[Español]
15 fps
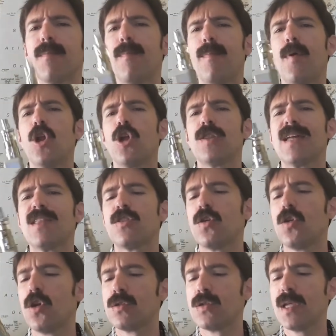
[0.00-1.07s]
Por lo tanto,
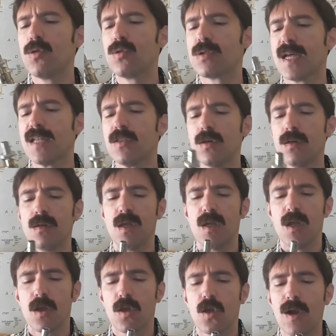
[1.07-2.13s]
lo estoy usando
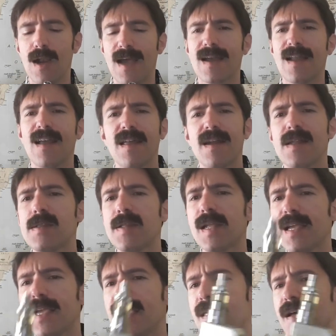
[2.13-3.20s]
con la calada
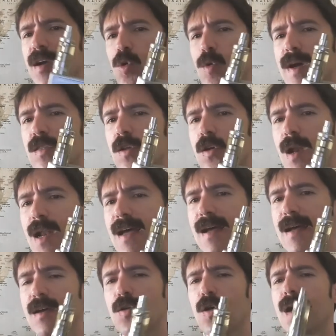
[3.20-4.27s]
restringida, jugando con,
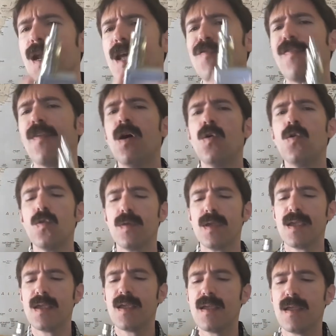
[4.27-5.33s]
la, con el airflow
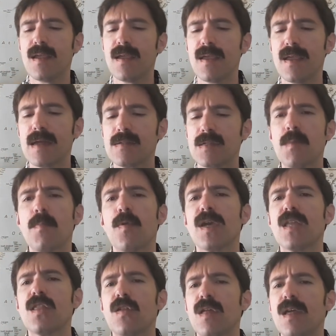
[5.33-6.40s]
y, y así un
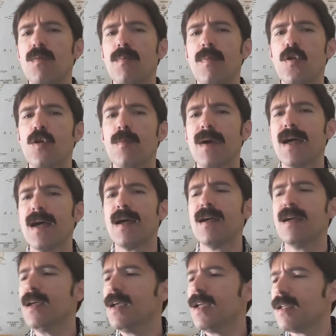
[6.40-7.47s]
poquito, de un poco más,
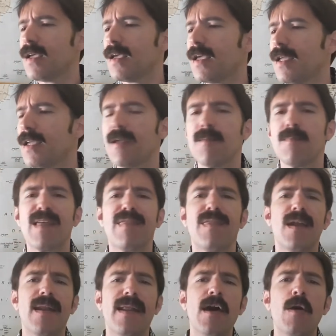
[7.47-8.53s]
cerrado eh, más
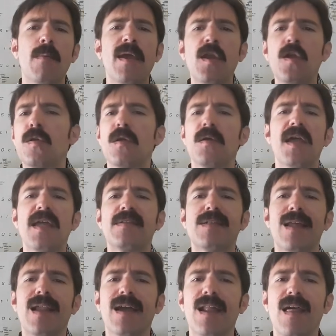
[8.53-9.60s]
cerrado menos. Esa
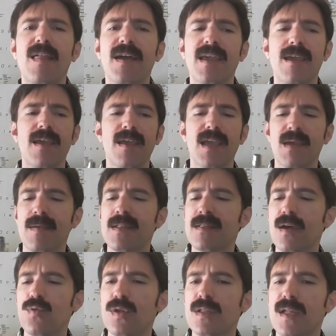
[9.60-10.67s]
es la calada que, me
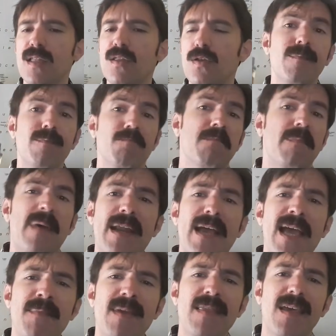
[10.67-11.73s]
está gustando.
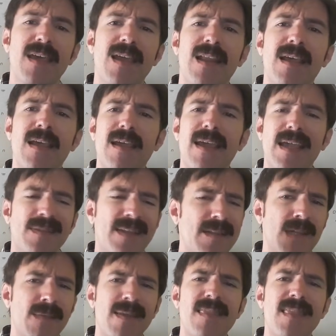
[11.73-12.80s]
Para MTL,
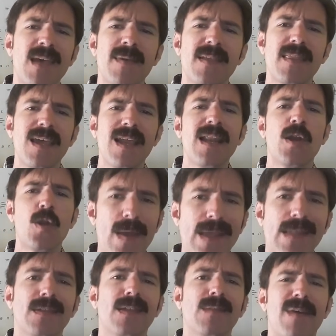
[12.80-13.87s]
exactamente, MTL
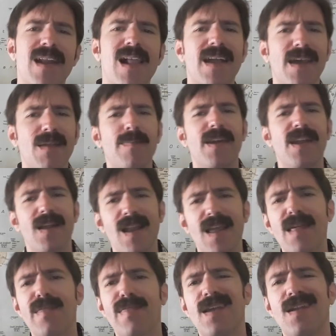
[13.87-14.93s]
es, es para, para
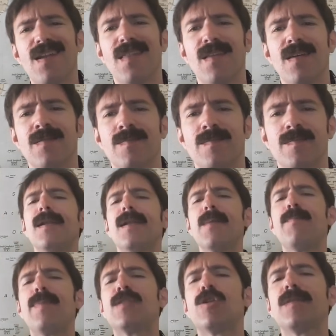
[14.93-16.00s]
calada cerrada.
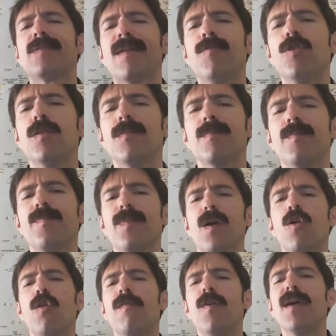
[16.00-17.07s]
Respecto al sabor,
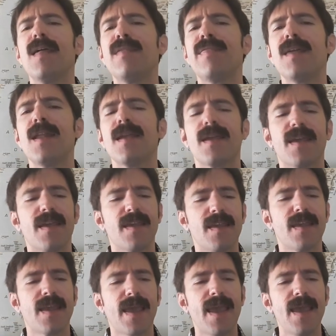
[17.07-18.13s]
os voy a decir
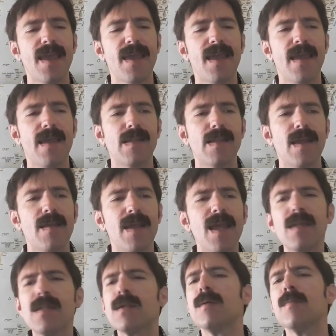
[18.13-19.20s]
que
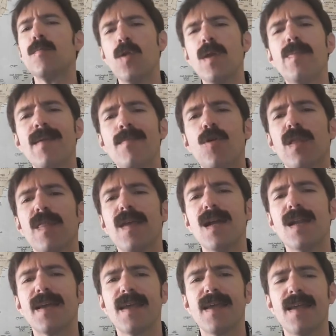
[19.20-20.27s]
es muy
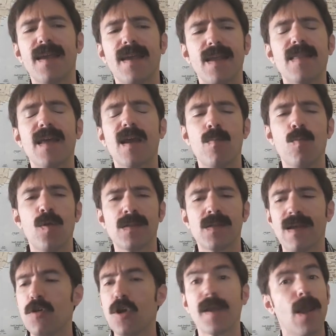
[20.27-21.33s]
primordial que, tenga un buen
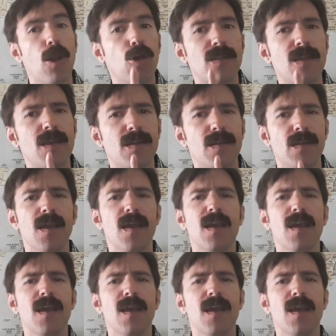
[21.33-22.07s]
sabor, que lo tiene.